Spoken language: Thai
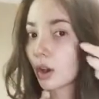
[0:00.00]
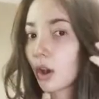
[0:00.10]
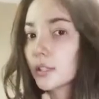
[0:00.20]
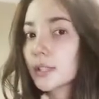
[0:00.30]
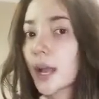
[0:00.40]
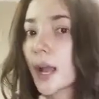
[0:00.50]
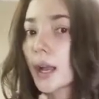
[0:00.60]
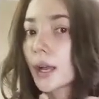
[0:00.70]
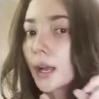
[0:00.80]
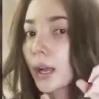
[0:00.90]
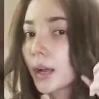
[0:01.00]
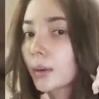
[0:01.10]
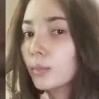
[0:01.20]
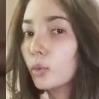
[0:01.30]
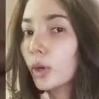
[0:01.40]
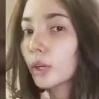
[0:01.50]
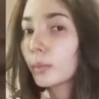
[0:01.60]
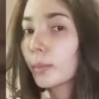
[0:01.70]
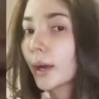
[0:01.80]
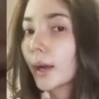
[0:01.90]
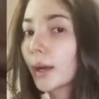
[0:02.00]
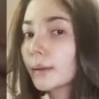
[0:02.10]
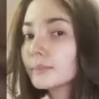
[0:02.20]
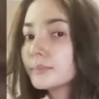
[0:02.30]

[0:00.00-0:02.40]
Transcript: มันก็จะม้วนลงมา